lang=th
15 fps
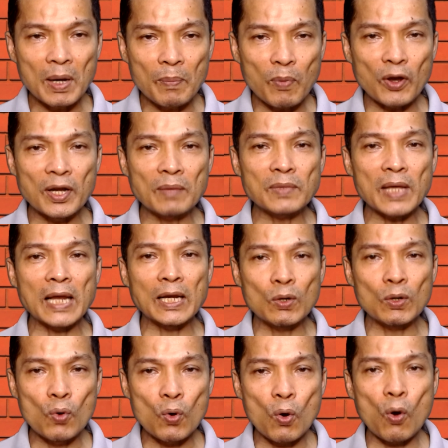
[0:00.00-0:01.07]
ล่อยน้ำตาลกรู
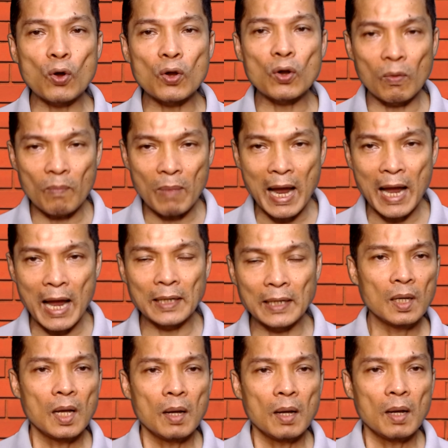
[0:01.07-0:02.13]
โคสออกมา
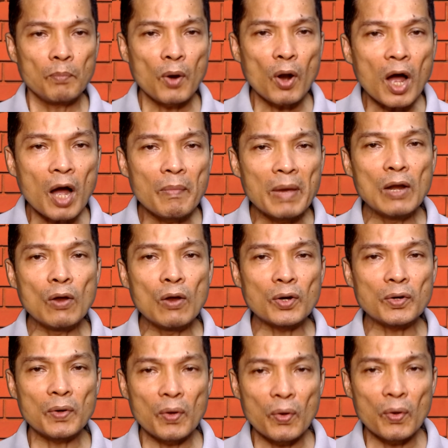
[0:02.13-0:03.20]
เพราะอะไมโลส
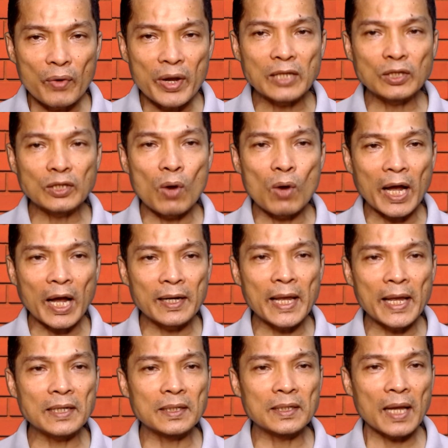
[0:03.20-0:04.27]
เรียงตัวกันแน่
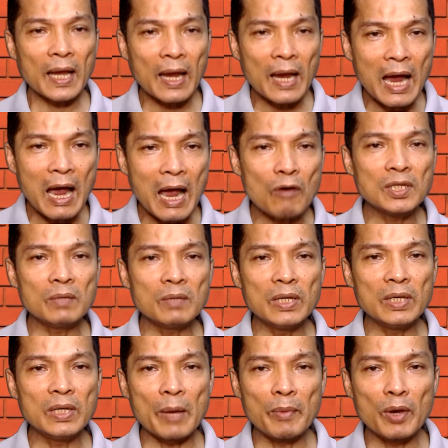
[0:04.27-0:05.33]
น ข้าวที่มี
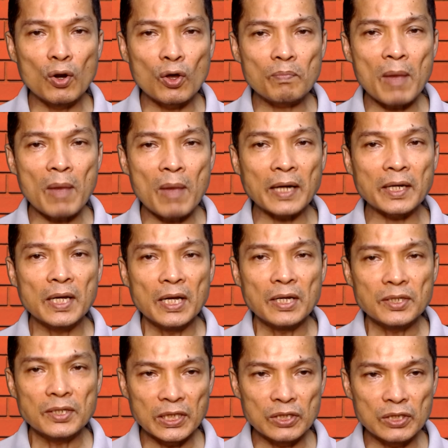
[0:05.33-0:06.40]
อะไมโลสมาก
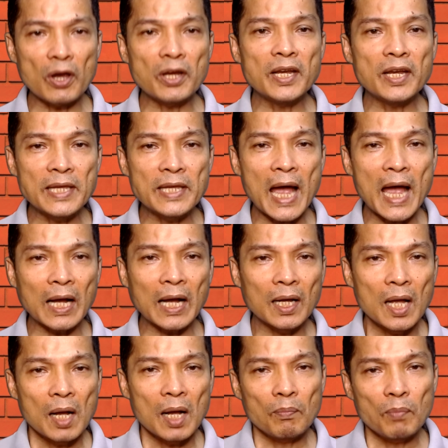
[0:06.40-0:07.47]
จึงย่อยได้ยาก
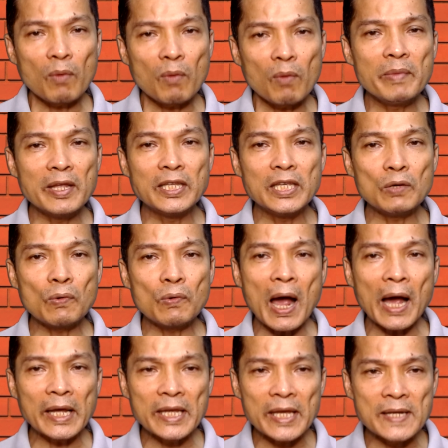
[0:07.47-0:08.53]
เพราะไม่มีที่ว่าง
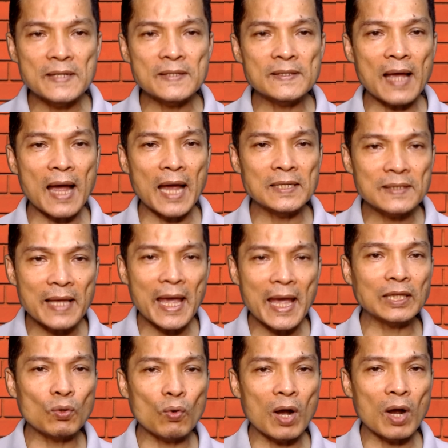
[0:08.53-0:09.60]
ให้เอนไซม์แทรก
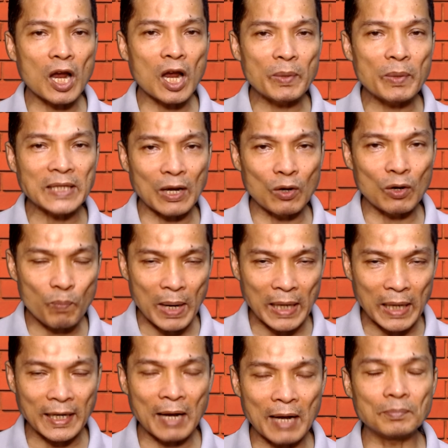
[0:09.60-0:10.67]
ตัวเข้าไปตัดลูกปัดครับ